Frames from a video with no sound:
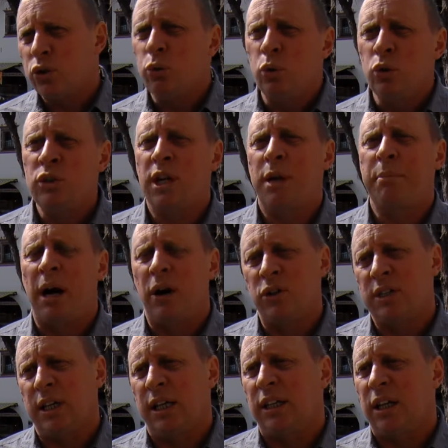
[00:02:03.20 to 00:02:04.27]
zu unserem
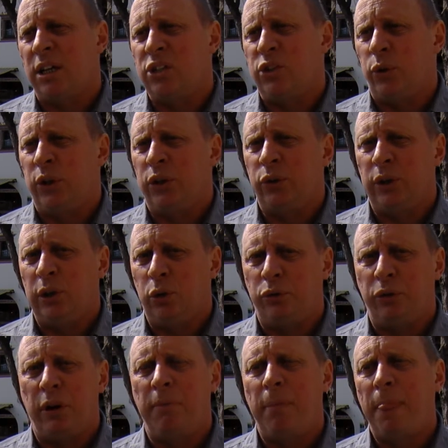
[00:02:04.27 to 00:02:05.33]
Haus der Generationen
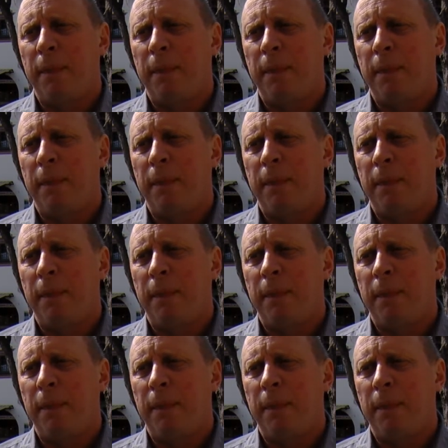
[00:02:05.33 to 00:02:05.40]
Deinlofer.